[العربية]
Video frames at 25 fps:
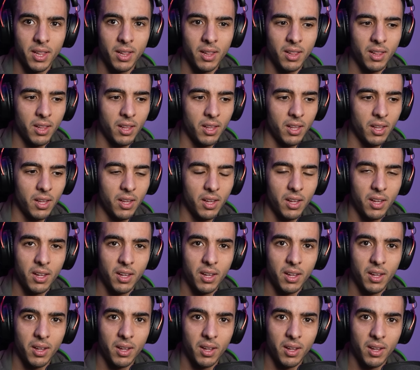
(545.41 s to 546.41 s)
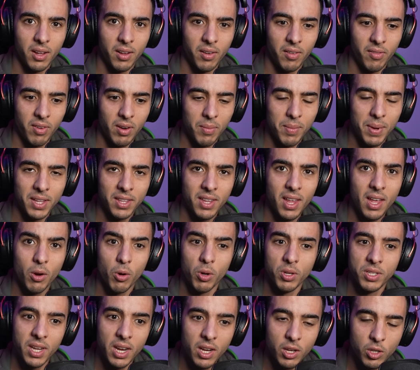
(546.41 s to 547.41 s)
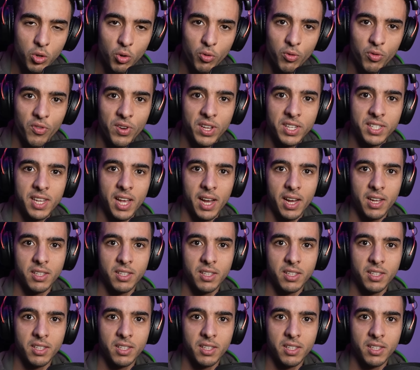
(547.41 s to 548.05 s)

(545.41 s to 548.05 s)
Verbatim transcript: آه، في المطار وعاوتاني شوف فين ساكن